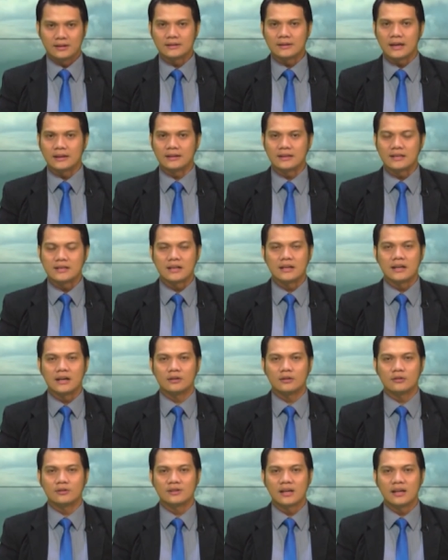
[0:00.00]
Saat
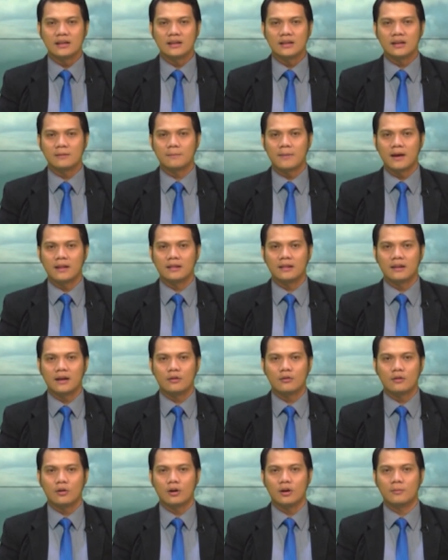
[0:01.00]
terjadi letusan,
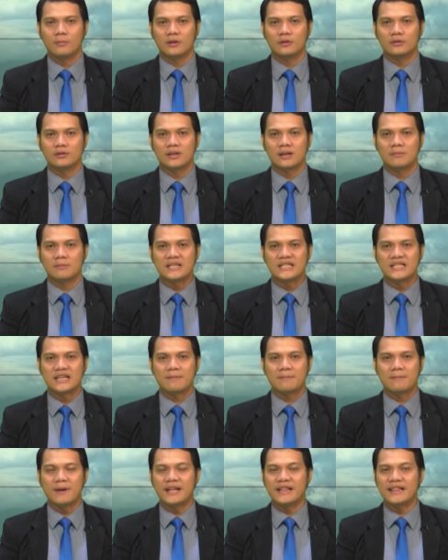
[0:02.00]
terpantau kolom letusan
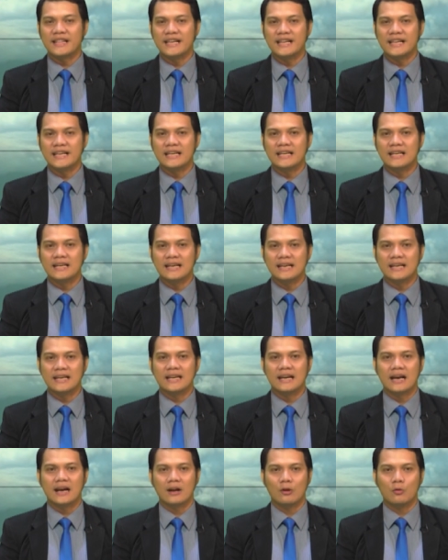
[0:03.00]
mencapai tinggi
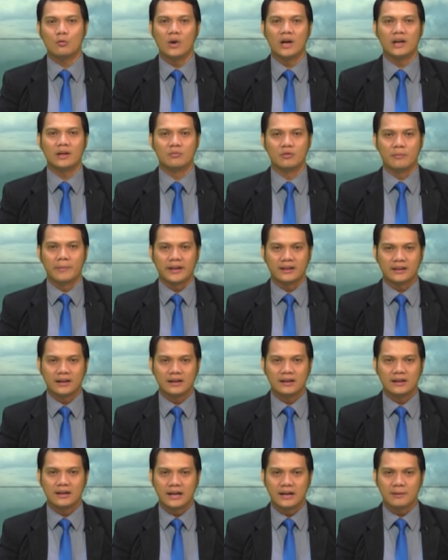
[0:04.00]
hingga 2000
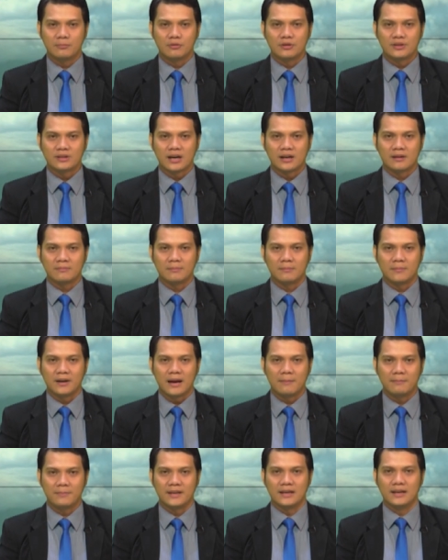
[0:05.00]
meter dari puncak
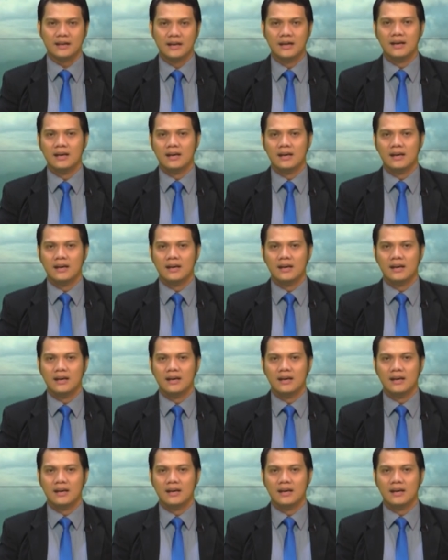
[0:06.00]
Merapi